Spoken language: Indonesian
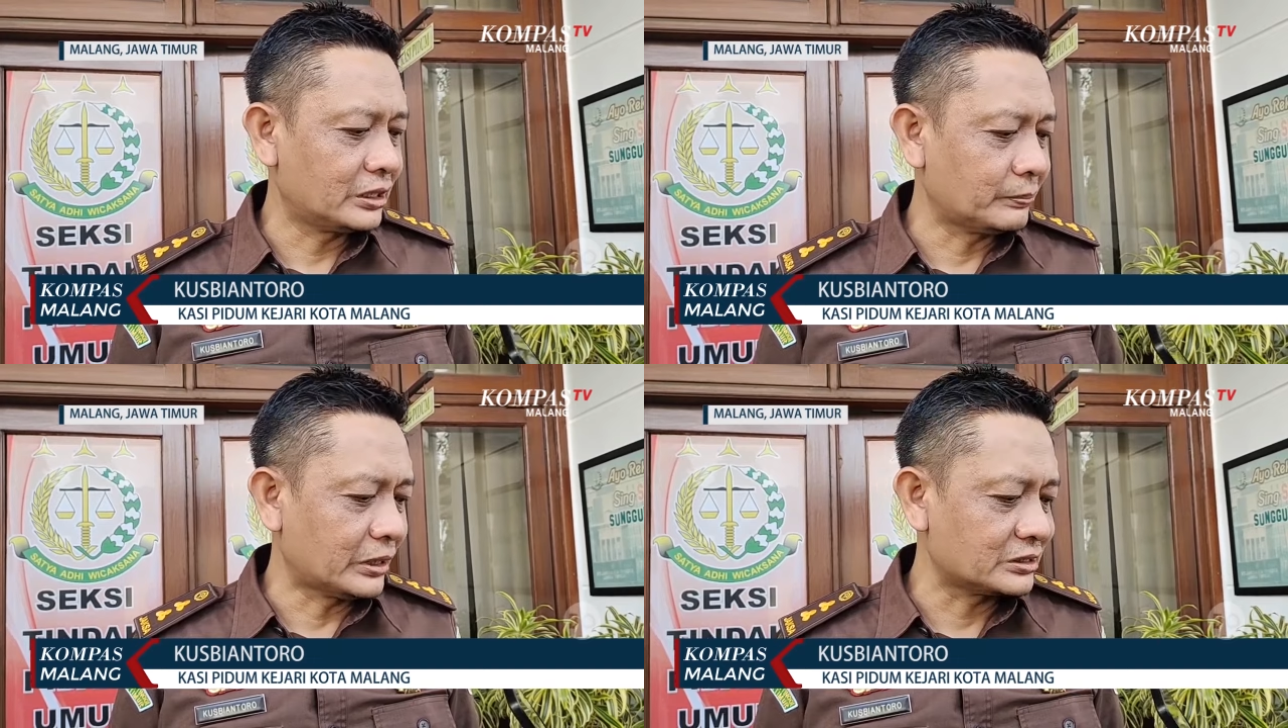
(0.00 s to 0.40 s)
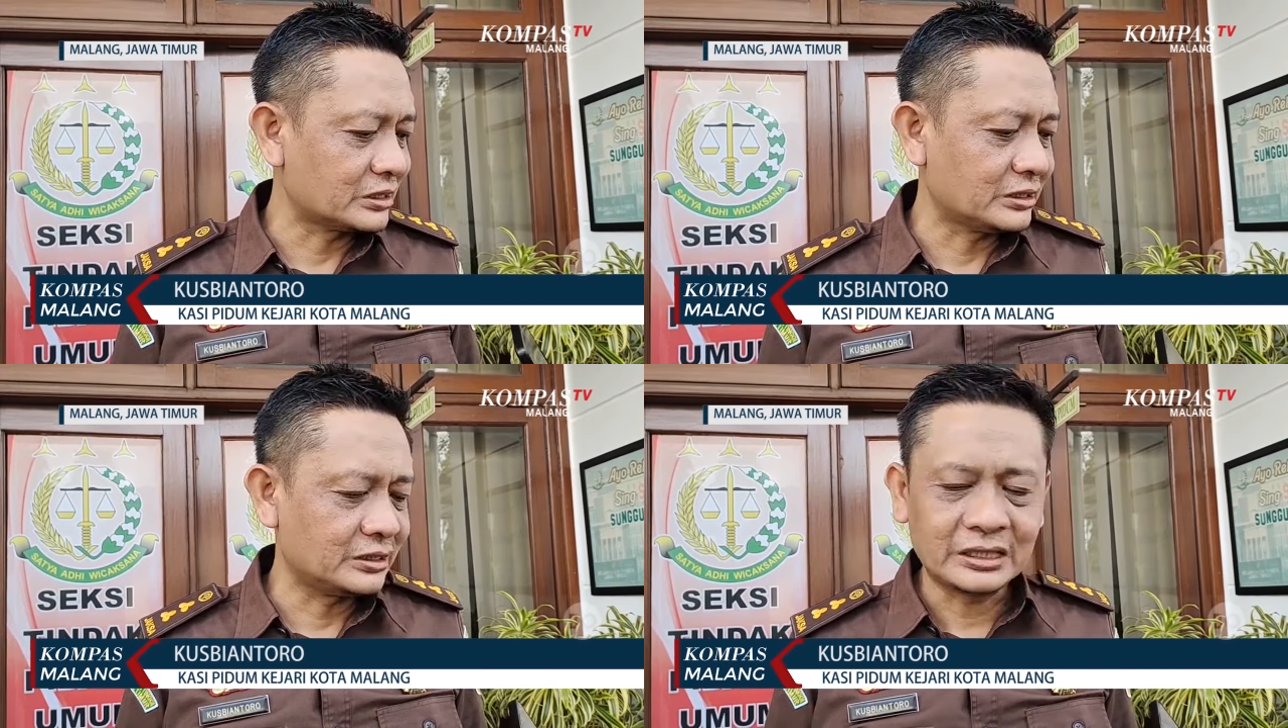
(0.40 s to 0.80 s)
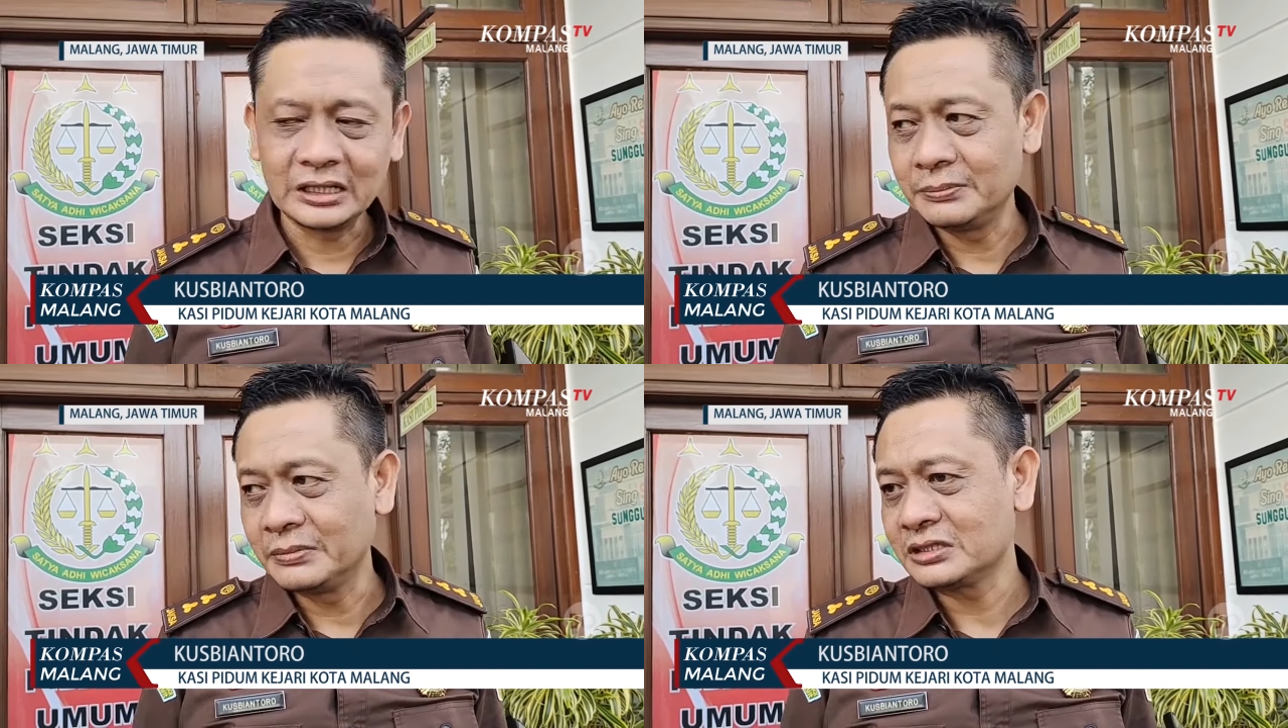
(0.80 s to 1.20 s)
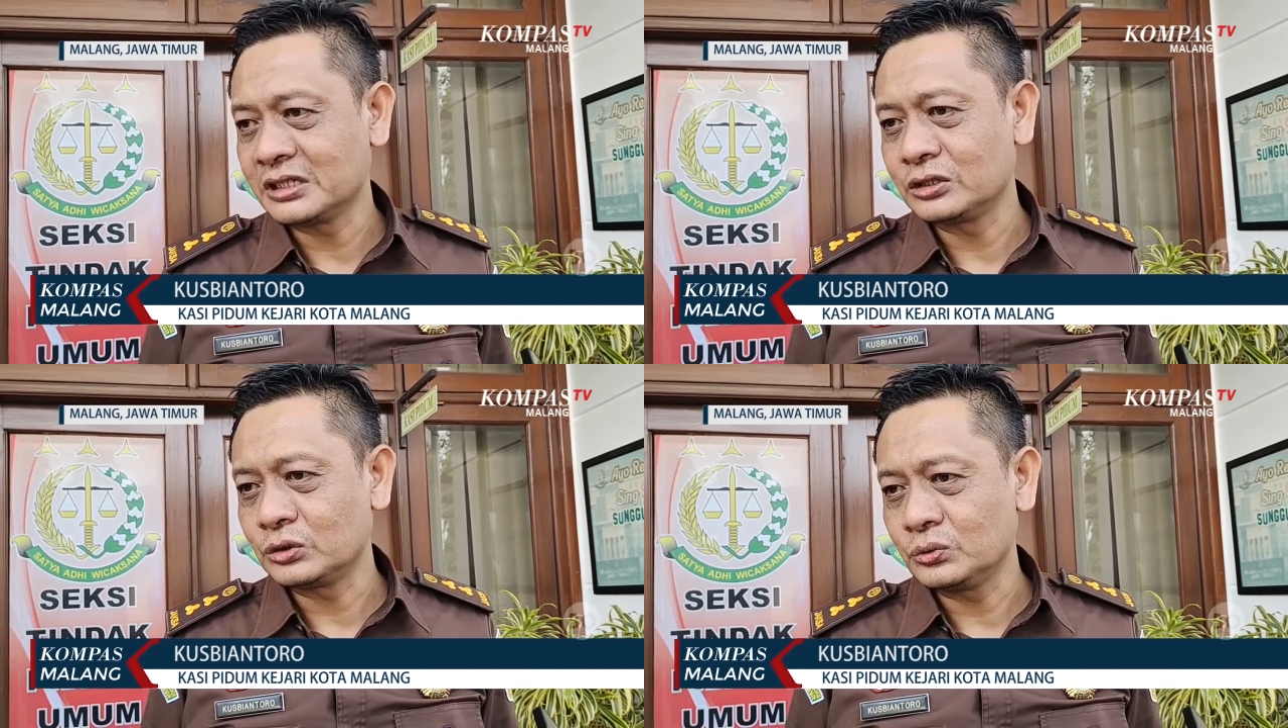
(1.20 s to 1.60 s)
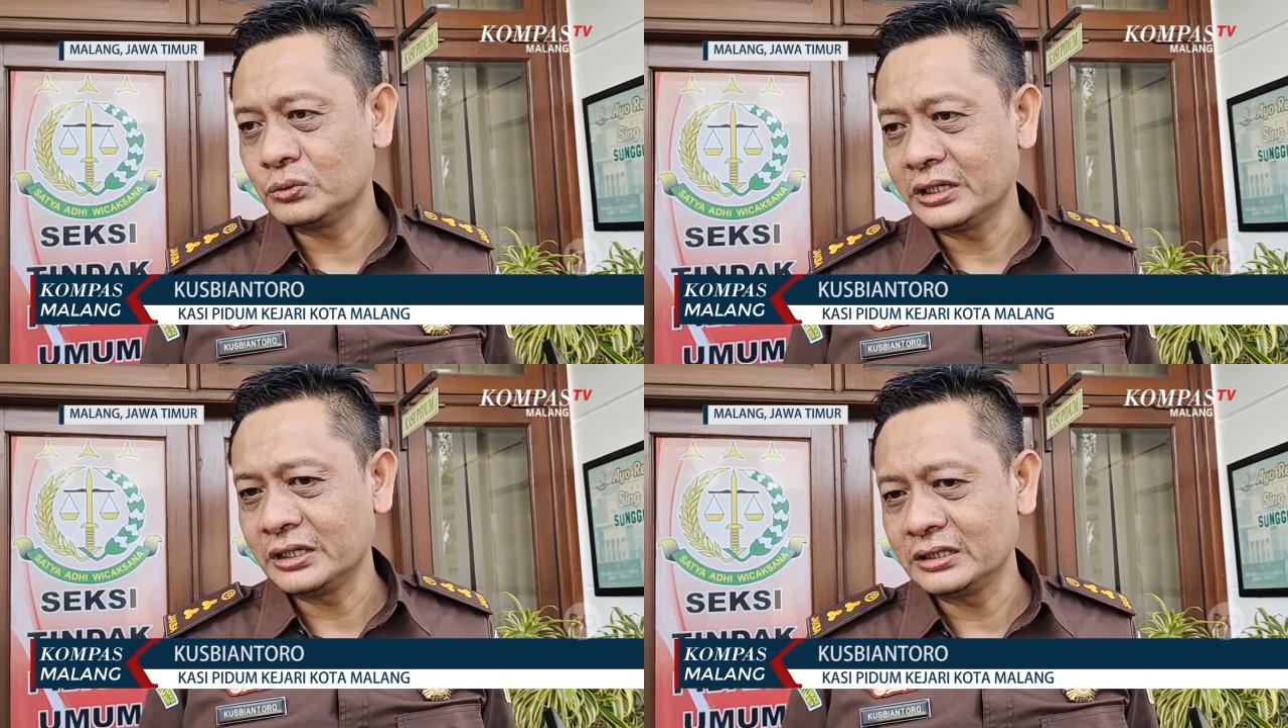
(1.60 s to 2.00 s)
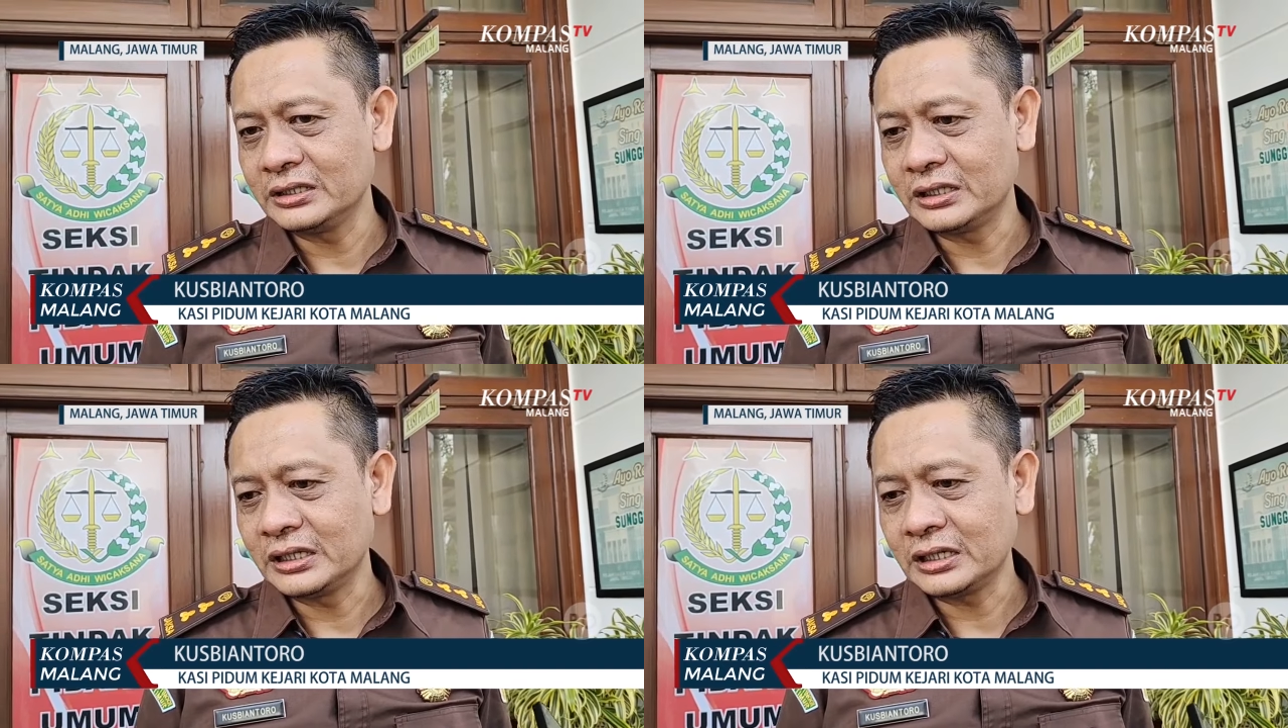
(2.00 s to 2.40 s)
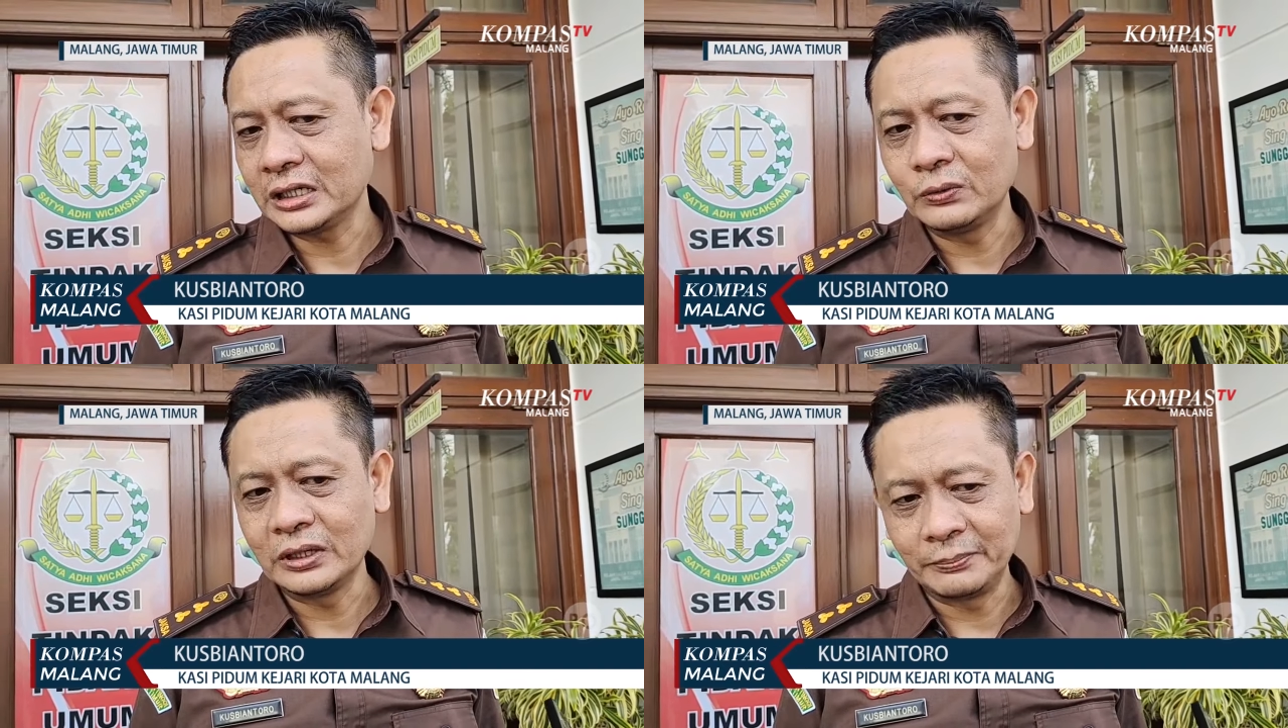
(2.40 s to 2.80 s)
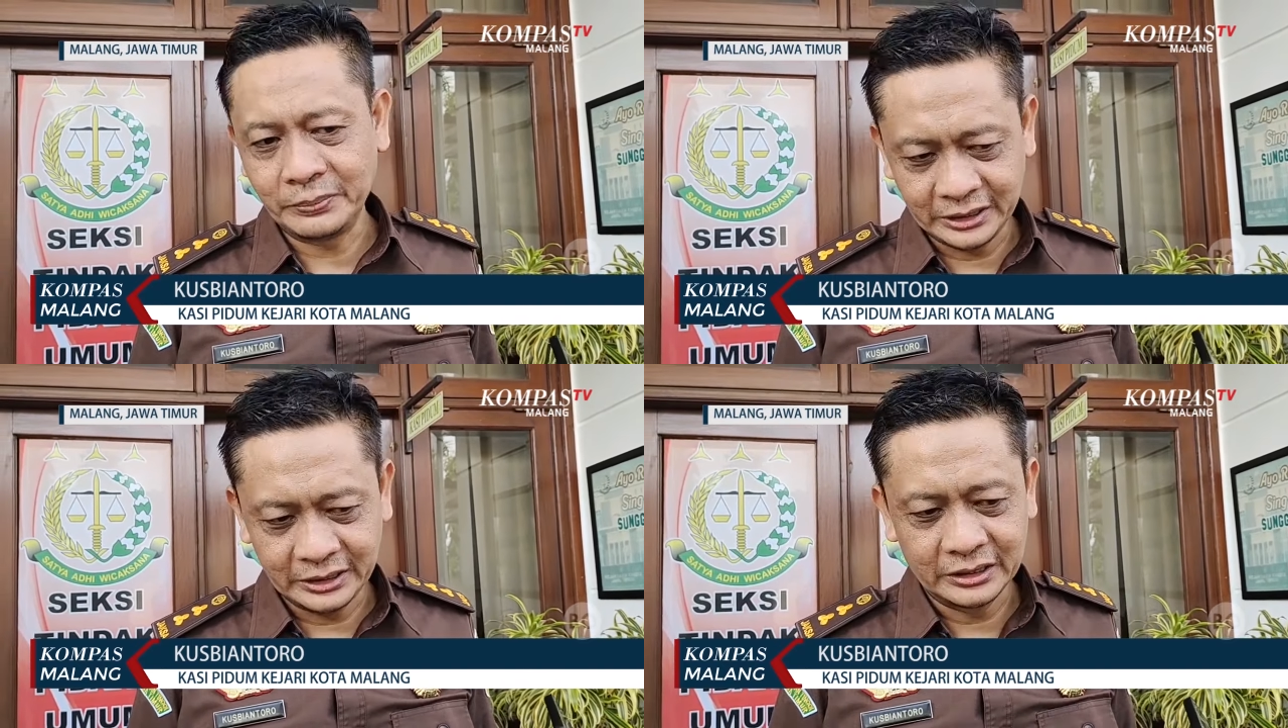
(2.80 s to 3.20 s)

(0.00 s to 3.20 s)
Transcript: dan pasal 351 ayat 3 KUHP.